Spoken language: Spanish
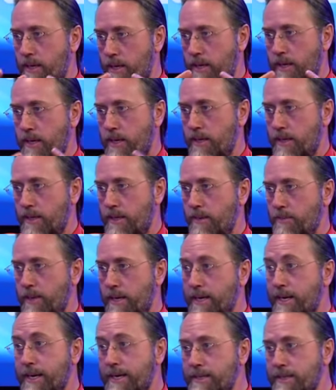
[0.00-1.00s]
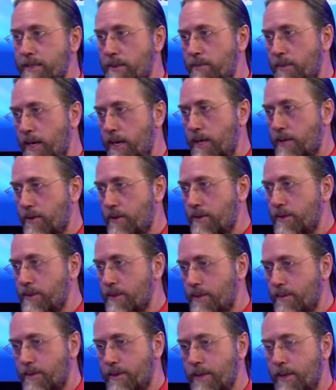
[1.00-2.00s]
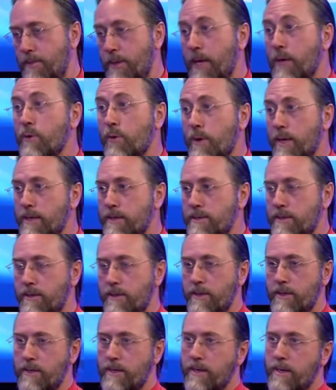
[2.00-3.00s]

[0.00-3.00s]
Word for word: eh, de mi crecimiento, decimos, de mi educación.